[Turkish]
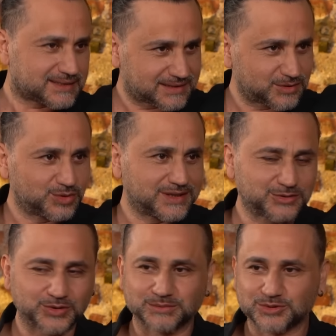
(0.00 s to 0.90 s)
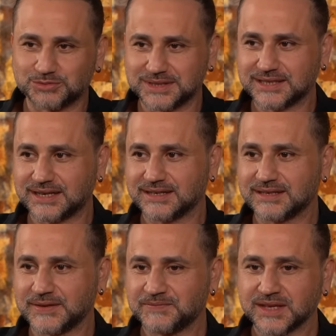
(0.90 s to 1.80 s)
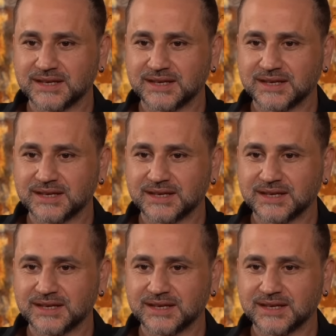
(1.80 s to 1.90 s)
Aslında hmm. ona atıyormuşum hikayeyi.